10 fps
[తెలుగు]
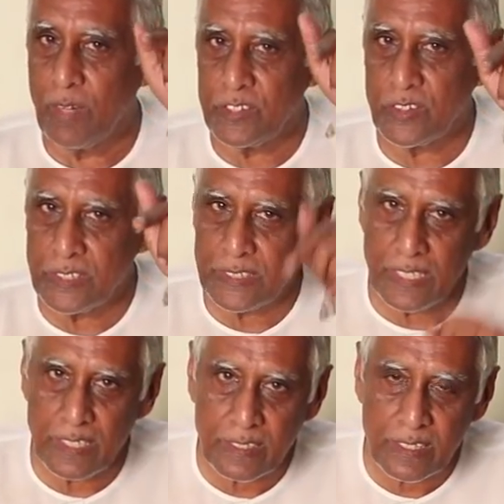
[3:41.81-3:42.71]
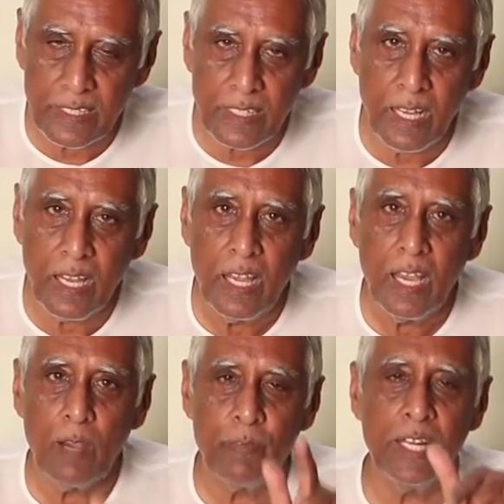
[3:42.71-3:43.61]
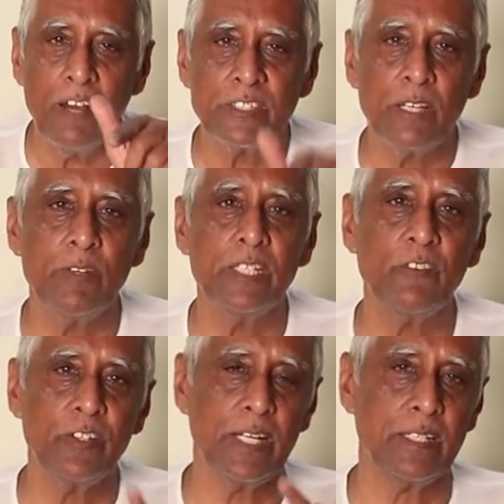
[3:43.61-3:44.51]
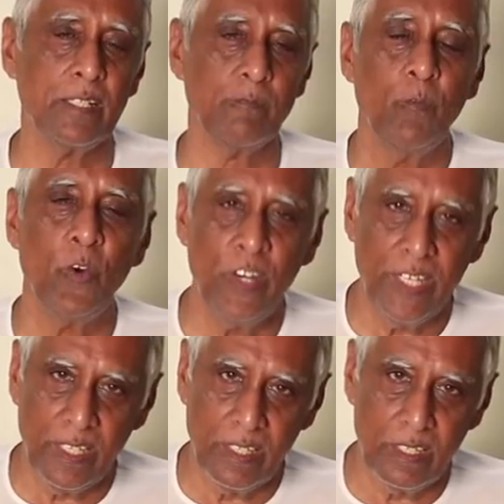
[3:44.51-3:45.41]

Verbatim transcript: మనసుకి శరీరానికి ఇక్కడ అభినవ సంబంధం ఉన్నట్టే పోని